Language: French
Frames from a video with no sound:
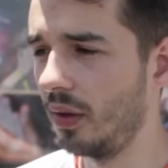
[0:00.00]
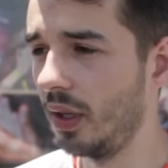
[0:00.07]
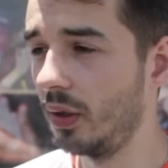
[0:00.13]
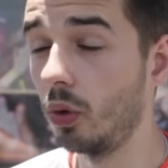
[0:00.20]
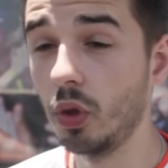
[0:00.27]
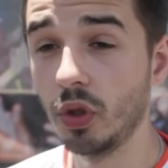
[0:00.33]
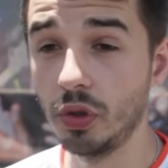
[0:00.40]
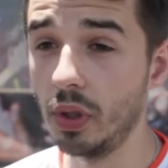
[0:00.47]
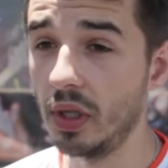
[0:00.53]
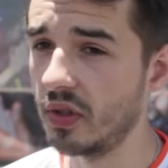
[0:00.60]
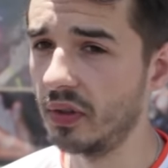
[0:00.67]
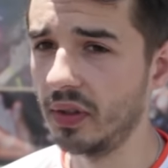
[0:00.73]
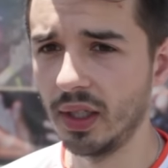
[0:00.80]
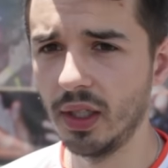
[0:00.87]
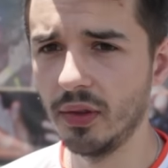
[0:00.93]
qu'on continue à
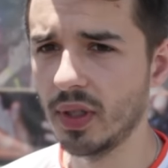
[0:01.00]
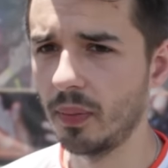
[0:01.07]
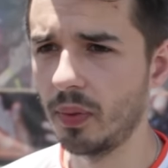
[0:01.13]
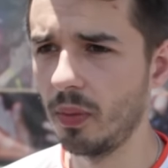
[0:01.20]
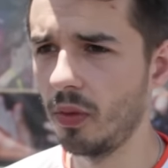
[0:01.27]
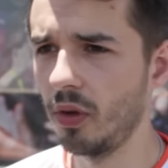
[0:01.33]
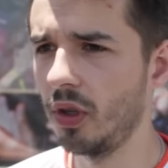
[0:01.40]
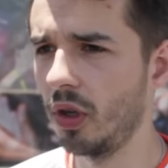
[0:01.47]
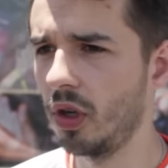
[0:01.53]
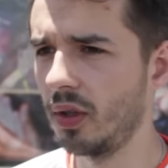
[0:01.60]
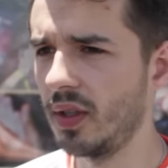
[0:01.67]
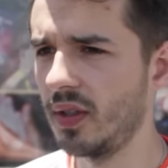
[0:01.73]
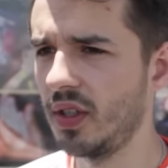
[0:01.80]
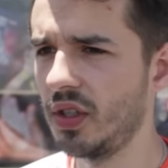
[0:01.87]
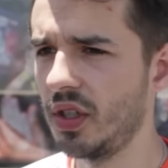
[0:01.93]
s'entraîner tout simplement. Il y a encore
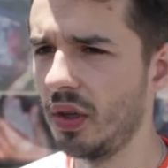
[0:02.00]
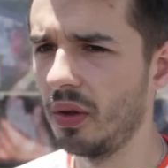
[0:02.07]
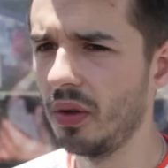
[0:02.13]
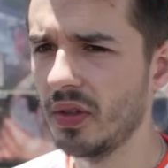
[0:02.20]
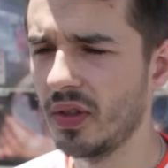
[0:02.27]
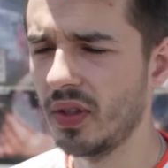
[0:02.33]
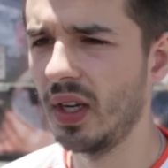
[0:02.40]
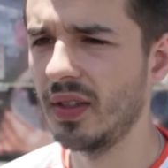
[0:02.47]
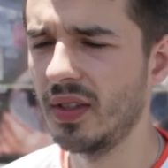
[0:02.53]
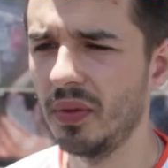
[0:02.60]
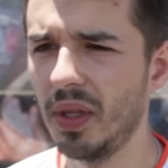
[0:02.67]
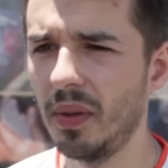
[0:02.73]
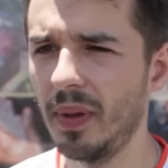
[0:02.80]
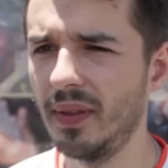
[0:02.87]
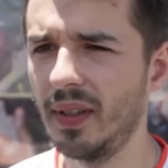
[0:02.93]
des échéances et la
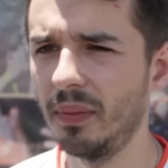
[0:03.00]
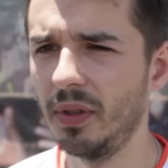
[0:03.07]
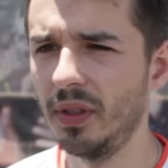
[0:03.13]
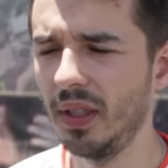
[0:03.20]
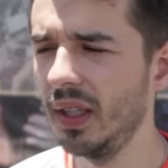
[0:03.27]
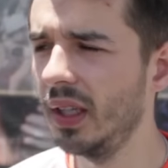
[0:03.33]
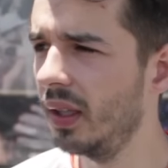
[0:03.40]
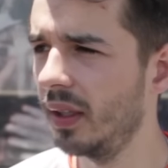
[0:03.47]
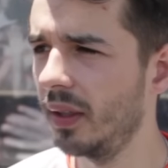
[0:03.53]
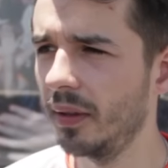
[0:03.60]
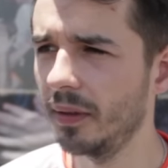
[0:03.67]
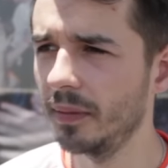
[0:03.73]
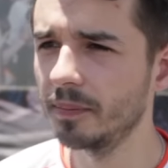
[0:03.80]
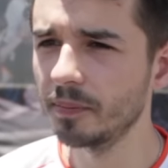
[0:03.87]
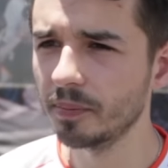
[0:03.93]
saison n'est pas terminée et
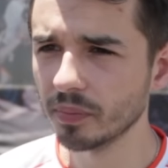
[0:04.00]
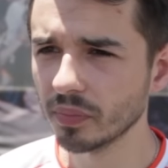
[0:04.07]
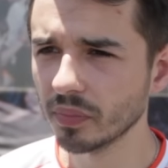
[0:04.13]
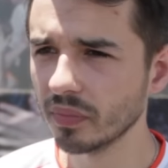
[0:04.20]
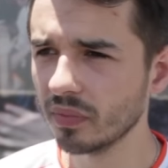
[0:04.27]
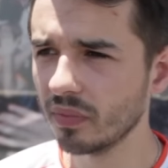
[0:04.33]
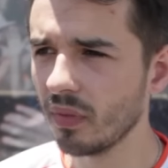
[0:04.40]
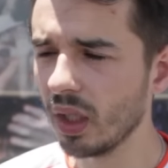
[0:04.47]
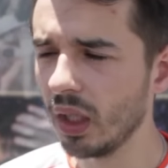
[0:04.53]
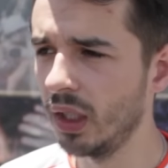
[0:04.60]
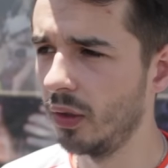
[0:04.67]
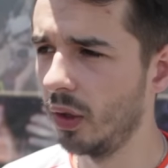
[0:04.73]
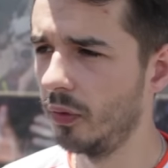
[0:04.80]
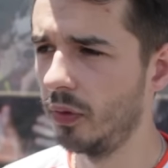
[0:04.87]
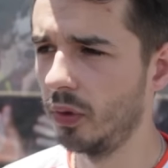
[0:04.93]

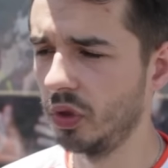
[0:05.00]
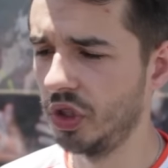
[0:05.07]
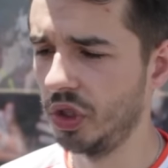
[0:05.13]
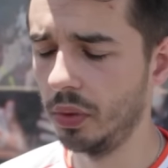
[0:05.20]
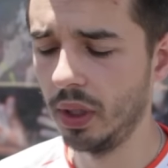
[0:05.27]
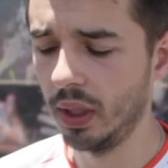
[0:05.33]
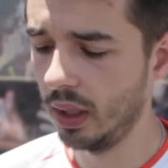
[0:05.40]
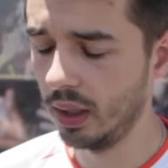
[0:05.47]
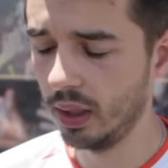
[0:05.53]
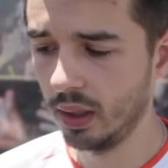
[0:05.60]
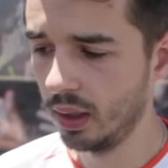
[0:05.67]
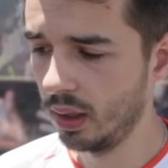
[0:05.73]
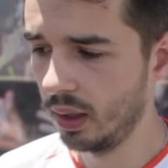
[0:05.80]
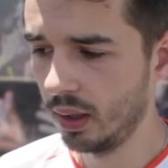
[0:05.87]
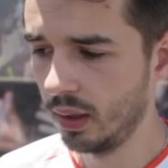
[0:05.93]
il faut continuer à
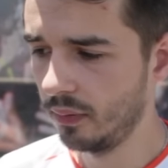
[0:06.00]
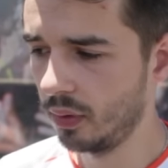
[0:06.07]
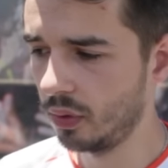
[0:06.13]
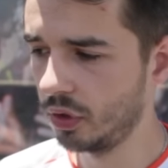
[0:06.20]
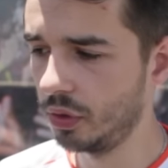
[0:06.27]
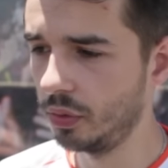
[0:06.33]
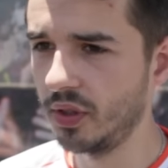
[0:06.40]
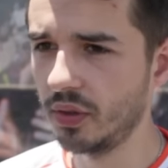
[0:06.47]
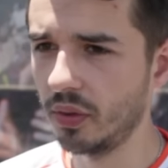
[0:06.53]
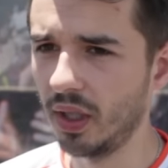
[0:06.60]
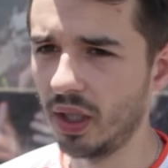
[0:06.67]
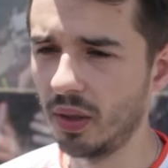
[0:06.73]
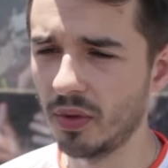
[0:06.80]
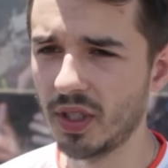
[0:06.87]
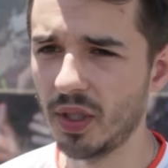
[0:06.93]
faut continuer ce qu'on
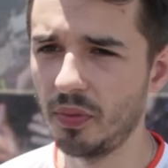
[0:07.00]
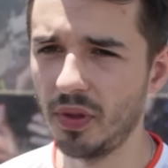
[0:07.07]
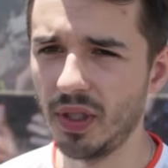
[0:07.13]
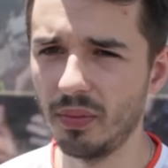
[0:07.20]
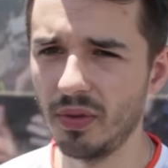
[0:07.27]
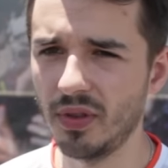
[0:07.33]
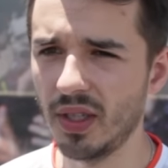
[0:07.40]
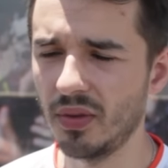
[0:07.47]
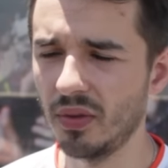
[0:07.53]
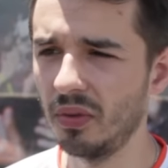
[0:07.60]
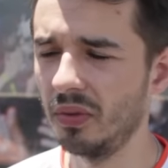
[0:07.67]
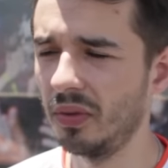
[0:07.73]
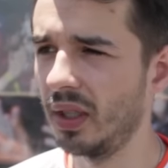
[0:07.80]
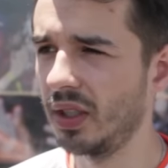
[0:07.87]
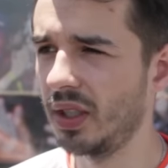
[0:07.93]
a commencé depuis le début de saison.
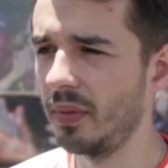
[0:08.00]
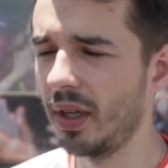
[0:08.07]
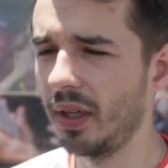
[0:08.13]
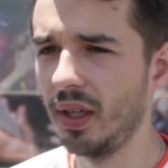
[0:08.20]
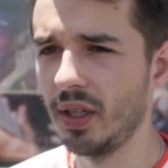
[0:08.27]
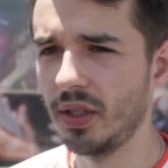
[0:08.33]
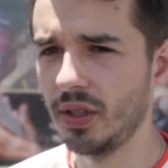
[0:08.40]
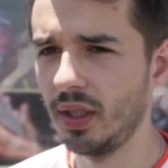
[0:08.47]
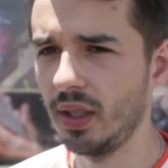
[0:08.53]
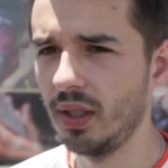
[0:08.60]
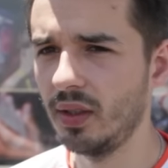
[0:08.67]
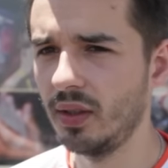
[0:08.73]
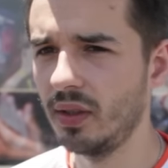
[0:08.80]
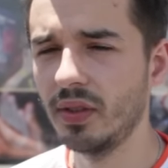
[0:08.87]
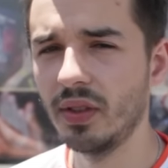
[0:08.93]
On n'a jamais rien lâché
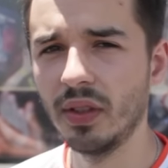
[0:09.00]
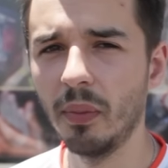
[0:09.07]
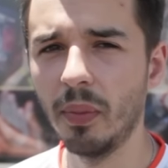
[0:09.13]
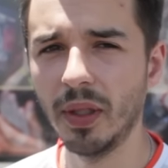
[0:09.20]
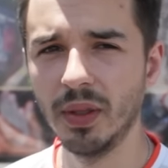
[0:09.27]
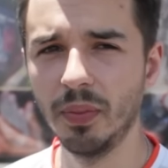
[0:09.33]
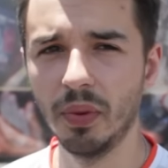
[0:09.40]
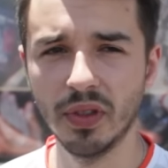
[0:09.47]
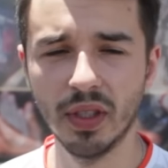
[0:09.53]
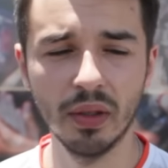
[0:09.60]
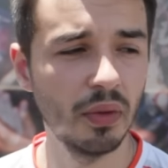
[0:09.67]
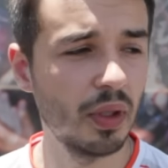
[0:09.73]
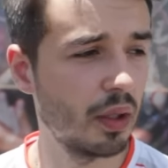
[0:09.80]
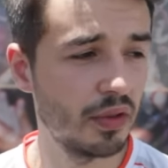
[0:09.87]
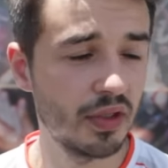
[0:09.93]
et c'est en partie pour ça
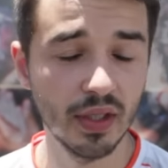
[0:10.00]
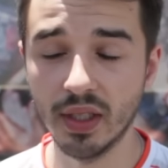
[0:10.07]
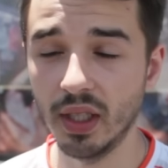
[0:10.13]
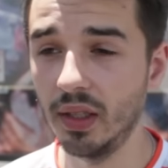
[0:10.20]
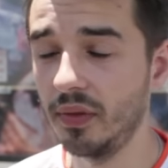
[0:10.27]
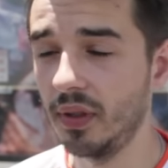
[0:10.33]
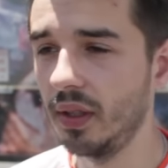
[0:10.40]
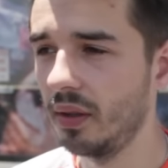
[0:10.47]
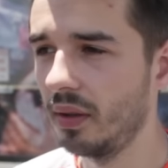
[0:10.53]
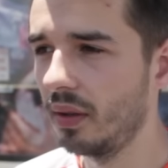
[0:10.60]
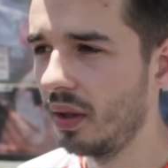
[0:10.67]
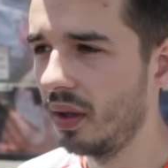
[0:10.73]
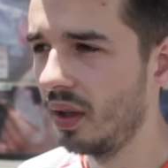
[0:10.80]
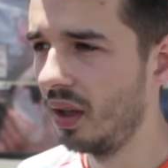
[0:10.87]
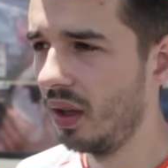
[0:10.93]
qu'on a réussi à se qualifier
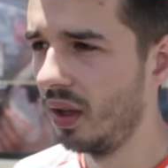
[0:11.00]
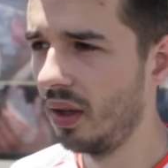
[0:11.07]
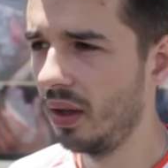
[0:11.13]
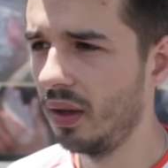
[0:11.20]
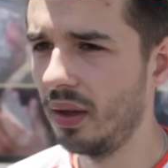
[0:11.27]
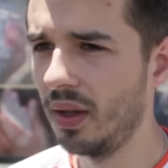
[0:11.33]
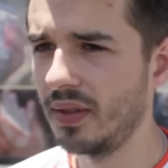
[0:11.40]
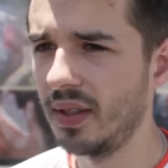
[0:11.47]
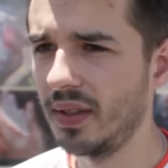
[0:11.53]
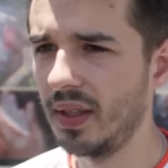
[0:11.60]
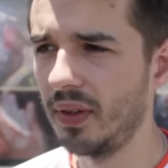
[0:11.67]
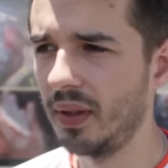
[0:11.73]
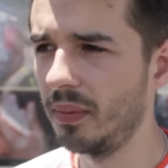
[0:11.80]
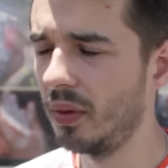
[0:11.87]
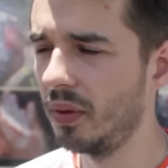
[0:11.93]
à cet
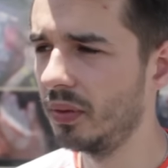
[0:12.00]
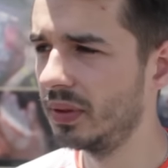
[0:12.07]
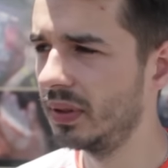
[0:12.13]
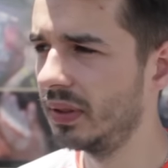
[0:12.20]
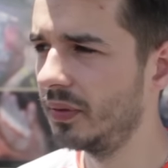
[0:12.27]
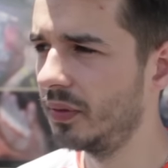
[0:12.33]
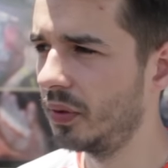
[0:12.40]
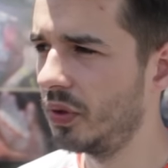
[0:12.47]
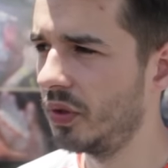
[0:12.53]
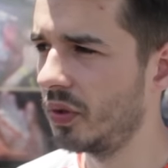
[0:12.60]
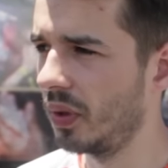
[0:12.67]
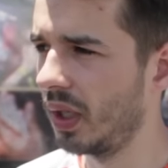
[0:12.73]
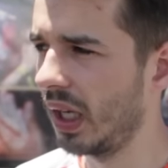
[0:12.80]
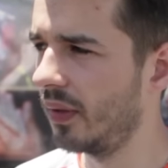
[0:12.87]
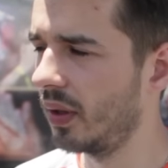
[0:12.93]
événement. Il faut juste
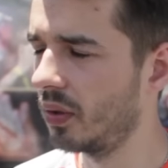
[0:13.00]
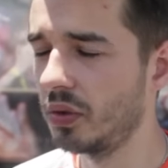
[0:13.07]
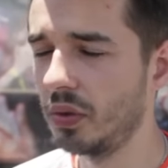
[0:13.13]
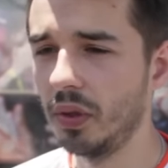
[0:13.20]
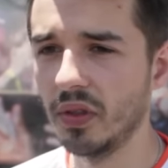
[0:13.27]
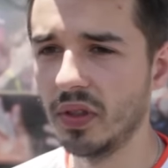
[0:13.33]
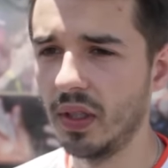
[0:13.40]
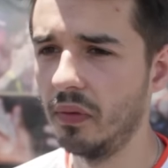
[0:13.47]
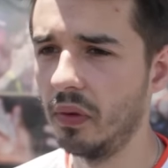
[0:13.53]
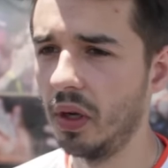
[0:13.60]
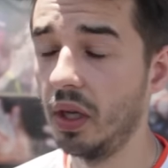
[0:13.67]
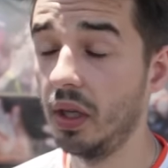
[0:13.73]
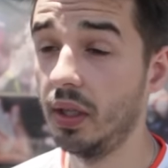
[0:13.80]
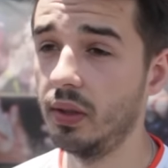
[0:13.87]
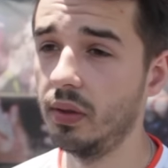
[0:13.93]
qu'on arrive à continuer dans cette
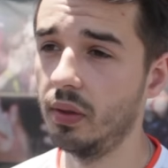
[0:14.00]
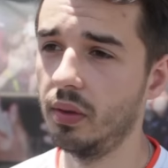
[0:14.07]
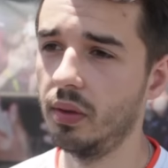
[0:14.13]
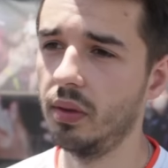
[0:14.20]
voie-là et que